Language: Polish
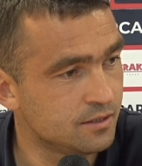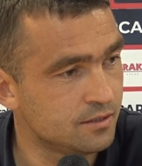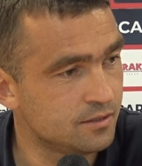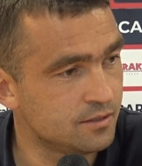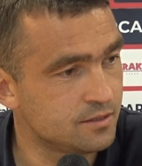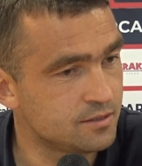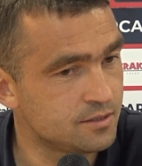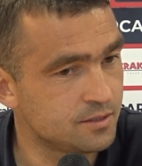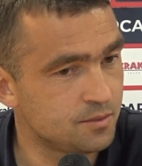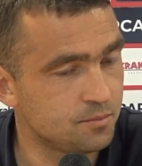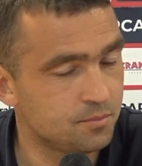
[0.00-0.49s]

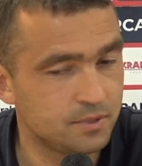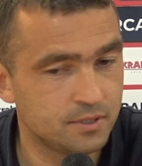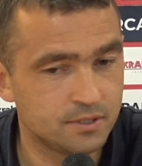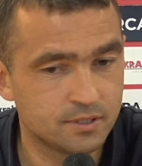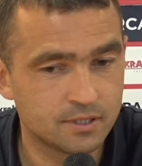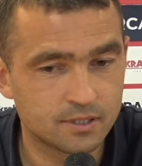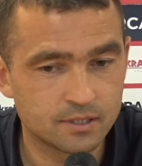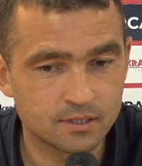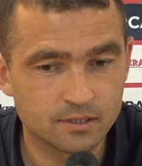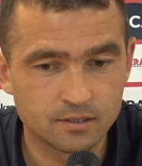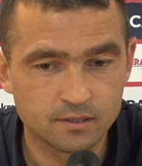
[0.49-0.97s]

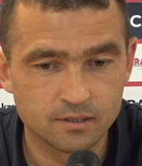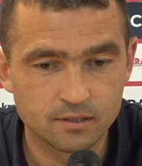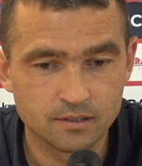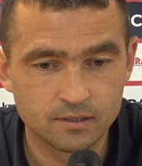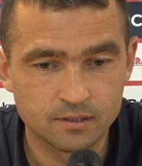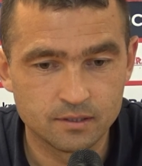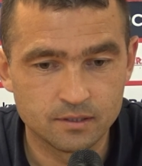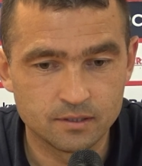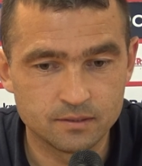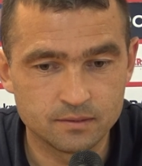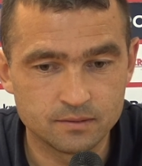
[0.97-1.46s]
dyscyplinę
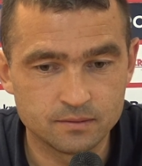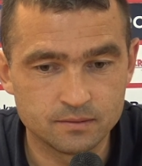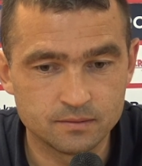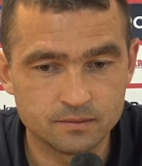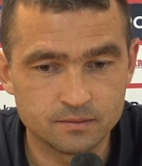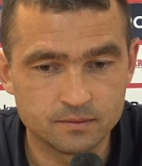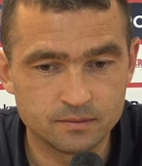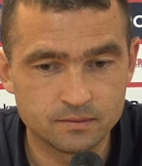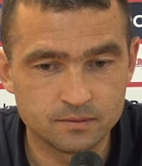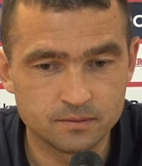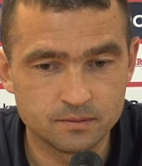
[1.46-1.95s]

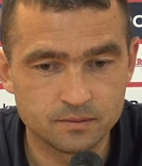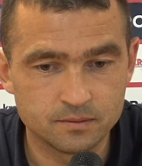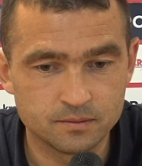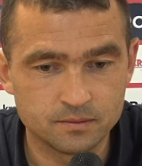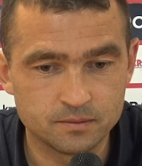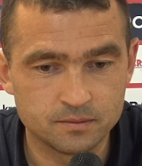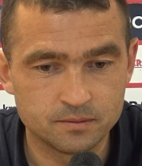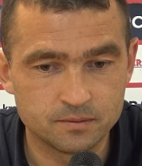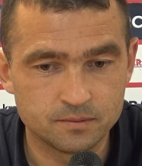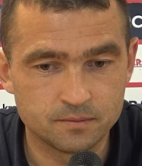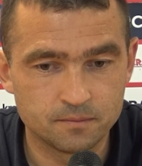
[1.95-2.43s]

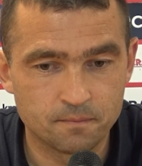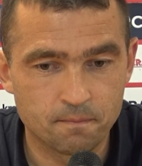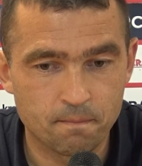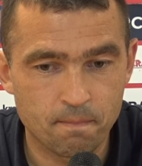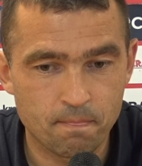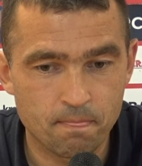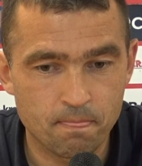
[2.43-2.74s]
Yy,